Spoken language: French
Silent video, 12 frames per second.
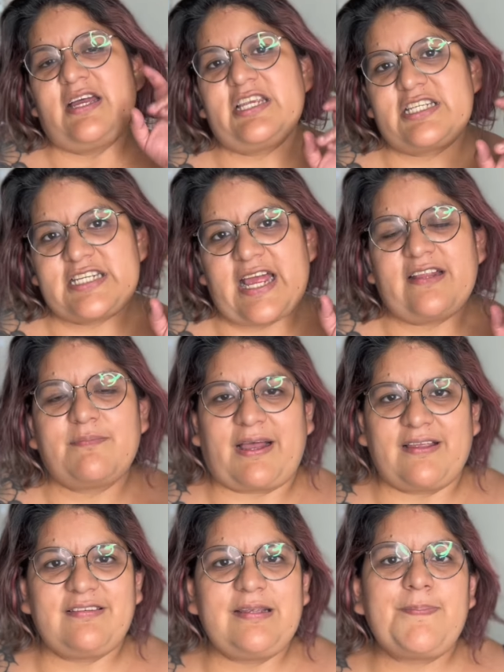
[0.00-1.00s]
chaîne
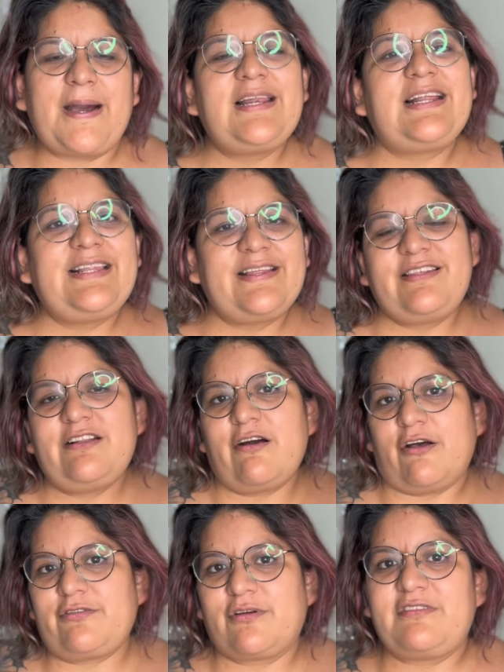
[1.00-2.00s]
principale
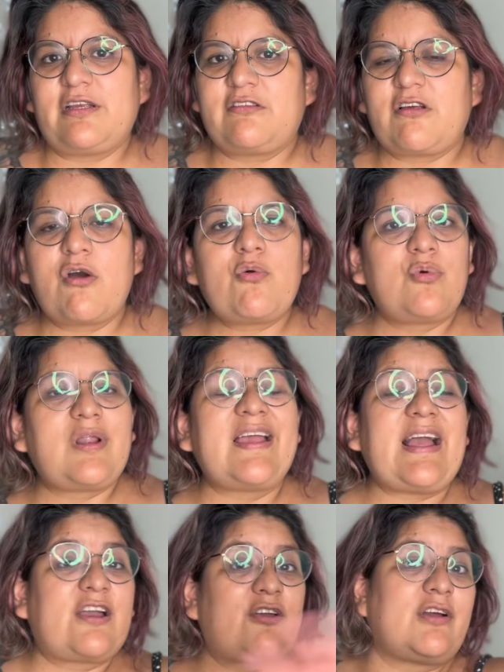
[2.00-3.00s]
tillers sur TikTok où là il y
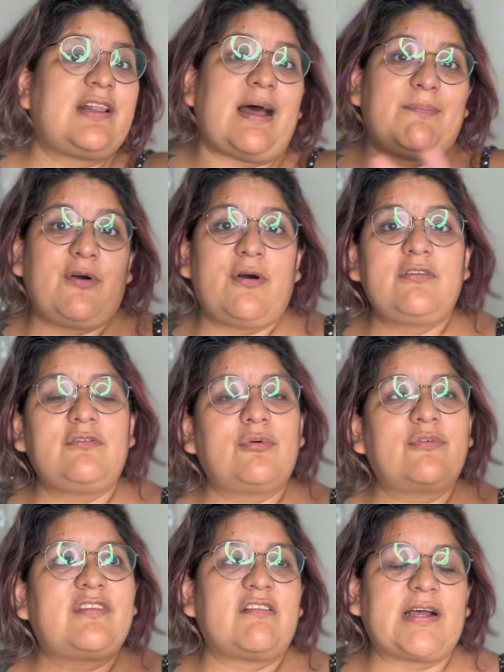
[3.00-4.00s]
a que de la mode
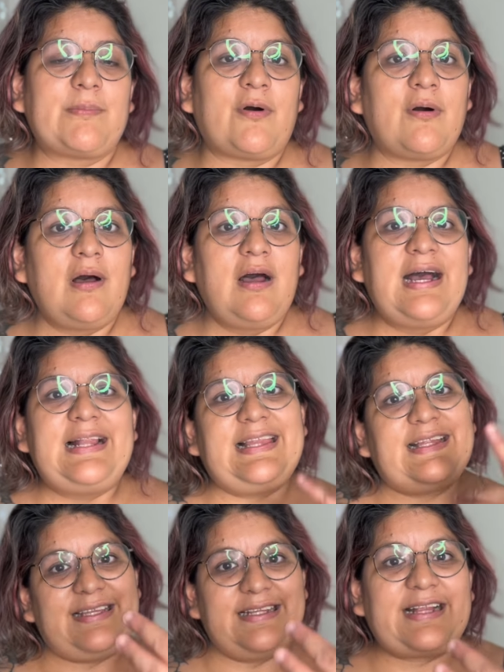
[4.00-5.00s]
donc c'est vraiment les
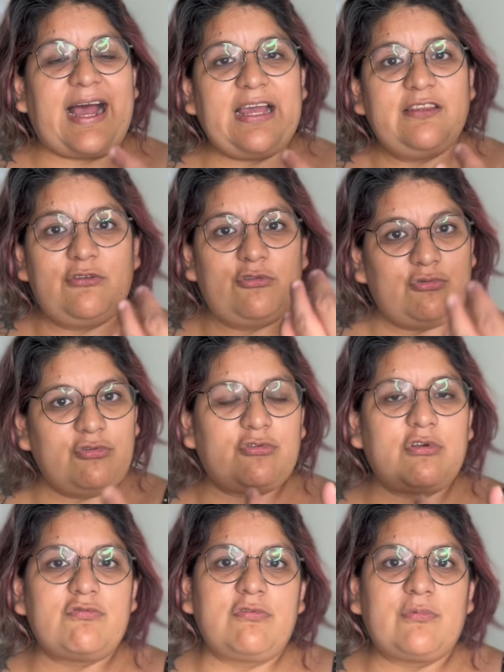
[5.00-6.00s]
détails de tout ce
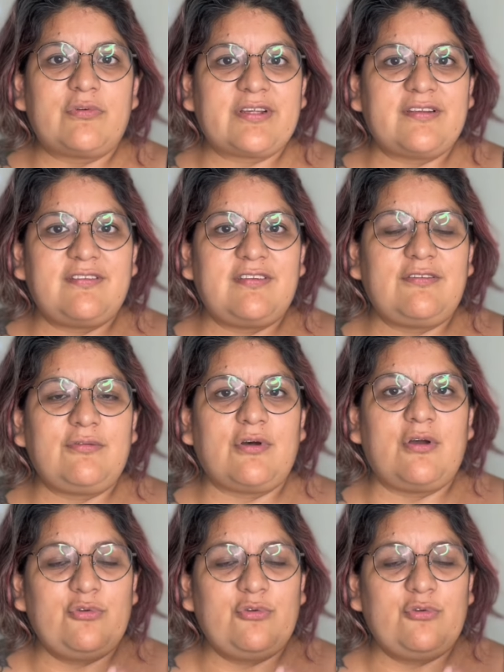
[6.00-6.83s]
que je vous montre ici sur euh,